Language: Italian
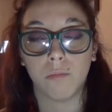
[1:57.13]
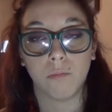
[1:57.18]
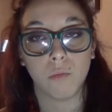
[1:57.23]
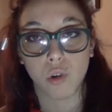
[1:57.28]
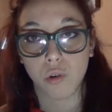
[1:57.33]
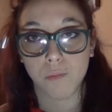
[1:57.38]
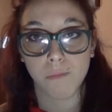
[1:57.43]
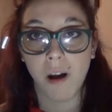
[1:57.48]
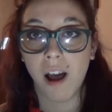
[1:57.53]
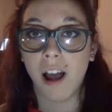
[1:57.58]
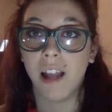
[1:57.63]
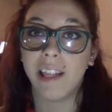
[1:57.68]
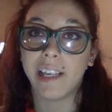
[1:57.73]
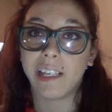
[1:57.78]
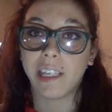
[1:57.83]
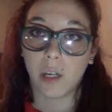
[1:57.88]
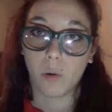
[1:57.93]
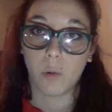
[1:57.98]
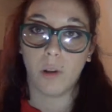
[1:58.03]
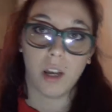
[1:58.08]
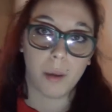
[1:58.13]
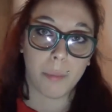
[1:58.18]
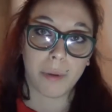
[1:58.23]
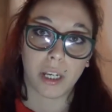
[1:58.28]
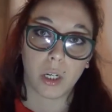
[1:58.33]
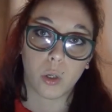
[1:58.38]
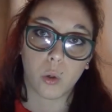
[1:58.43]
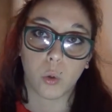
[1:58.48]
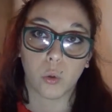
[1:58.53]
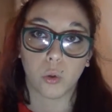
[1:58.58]
normale che quella per
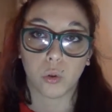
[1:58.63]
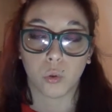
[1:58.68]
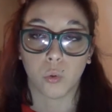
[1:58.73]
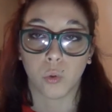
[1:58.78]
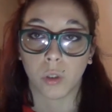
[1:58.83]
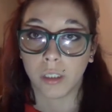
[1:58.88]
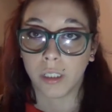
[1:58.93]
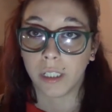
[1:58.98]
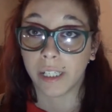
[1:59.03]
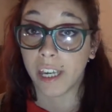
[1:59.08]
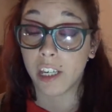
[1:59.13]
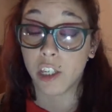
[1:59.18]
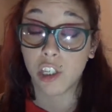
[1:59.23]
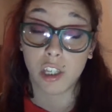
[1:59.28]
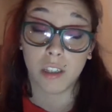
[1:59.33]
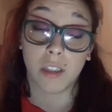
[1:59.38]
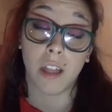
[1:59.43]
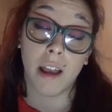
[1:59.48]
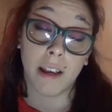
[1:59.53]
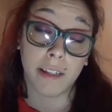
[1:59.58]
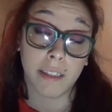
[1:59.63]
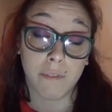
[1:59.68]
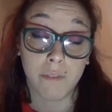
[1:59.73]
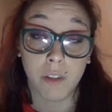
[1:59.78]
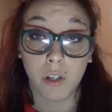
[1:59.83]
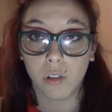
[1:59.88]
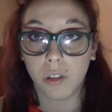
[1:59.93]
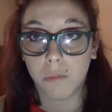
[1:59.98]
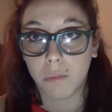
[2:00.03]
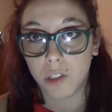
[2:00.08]
il contouring riesce a dare
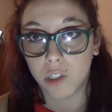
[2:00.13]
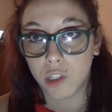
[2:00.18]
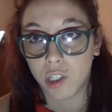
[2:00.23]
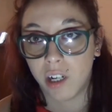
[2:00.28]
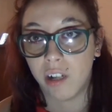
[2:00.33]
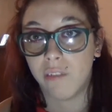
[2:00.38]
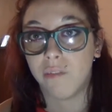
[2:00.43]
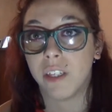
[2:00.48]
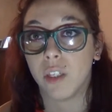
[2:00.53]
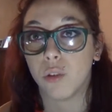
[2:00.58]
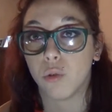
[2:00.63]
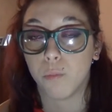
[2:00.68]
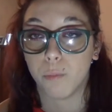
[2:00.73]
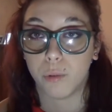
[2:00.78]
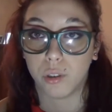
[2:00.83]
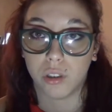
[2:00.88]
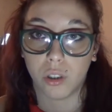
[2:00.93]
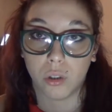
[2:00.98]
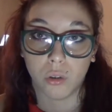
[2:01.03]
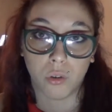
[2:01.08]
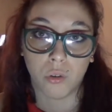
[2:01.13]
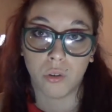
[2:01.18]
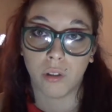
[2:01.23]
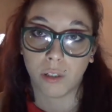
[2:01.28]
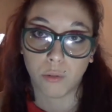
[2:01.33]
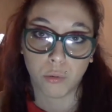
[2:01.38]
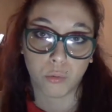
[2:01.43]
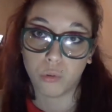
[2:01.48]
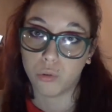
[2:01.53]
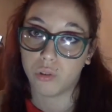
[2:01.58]
davvero dimensione al viso un po' di
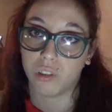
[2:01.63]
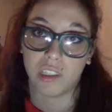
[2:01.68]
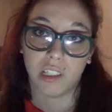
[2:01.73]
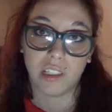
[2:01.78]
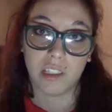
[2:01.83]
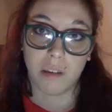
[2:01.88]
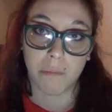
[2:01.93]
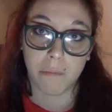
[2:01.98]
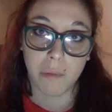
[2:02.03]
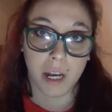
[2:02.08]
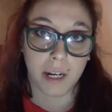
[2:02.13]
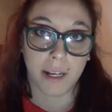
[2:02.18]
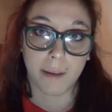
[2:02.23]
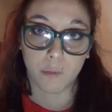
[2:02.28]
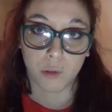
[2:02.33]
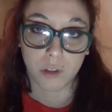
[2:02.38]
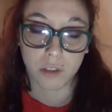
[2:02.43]
colore soprattutto se si è bianca e